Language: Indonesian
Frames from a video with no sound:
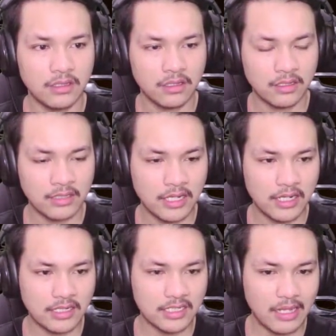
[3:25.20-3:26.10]
Jadi
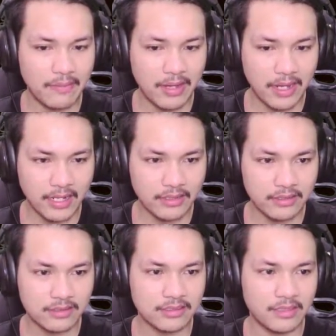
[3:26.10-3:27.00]
kerjasama kan,
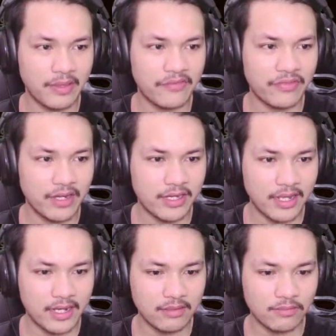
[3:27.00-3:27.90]
sama Evelyn
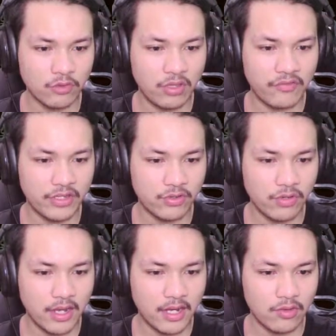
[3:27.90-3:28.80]
kan, buat Evelyn
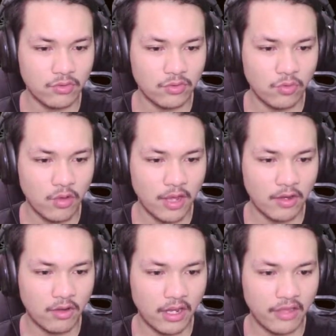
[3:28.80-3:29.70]
juga kan. Untung gua nggak
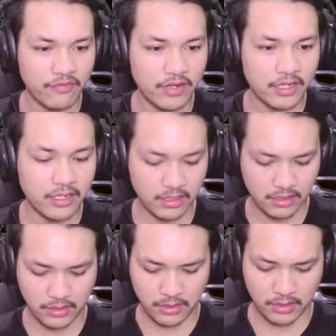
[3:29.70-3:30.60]
nolak Evelyn ya.
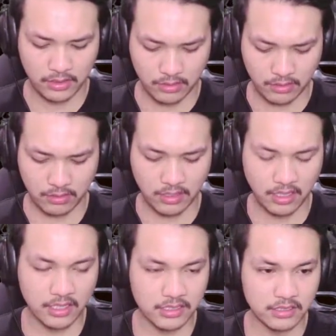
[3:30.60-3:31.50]

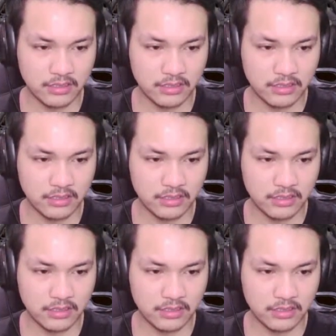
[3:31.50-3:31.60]
Terus,